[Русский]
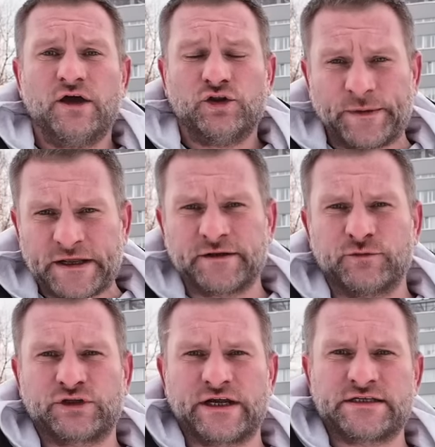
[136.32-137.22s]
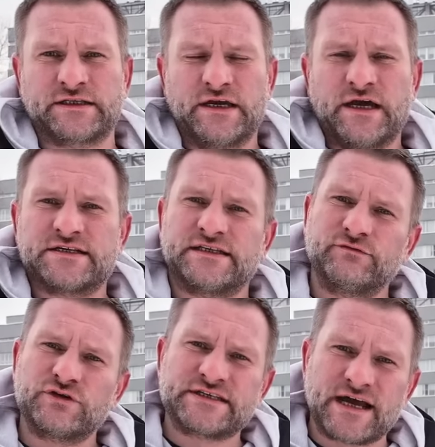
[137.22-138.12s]
Но при этом утратит
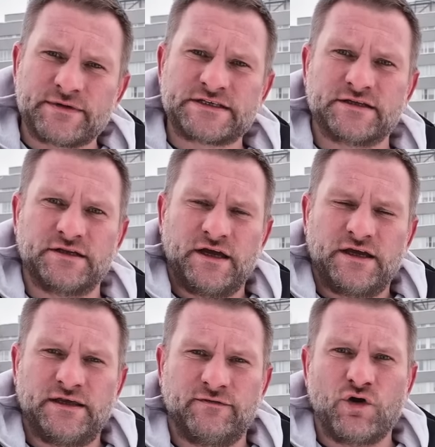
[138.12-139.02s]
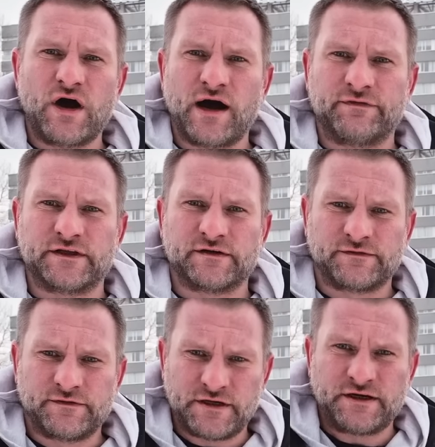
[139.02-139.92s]
основной замысел его авторов,
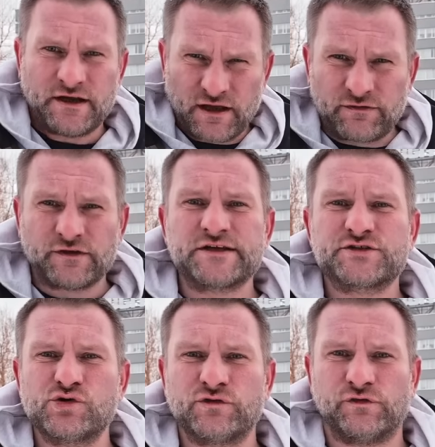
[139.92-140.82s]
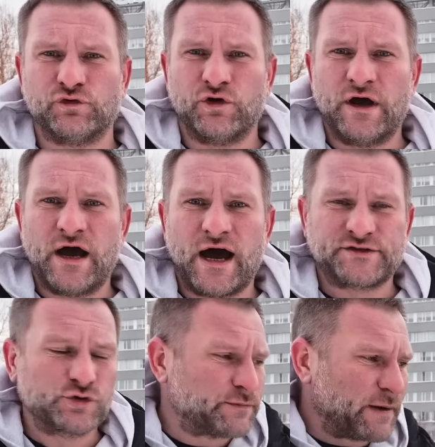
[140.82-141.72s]
их философию. А
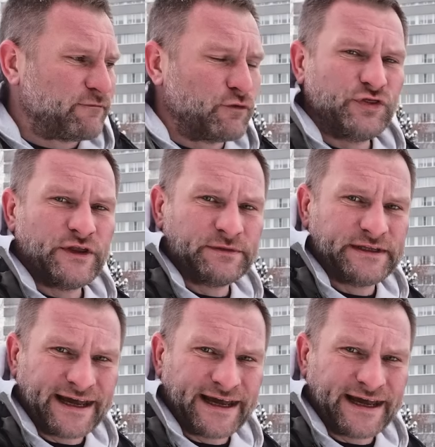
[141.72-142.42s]
судя по вводным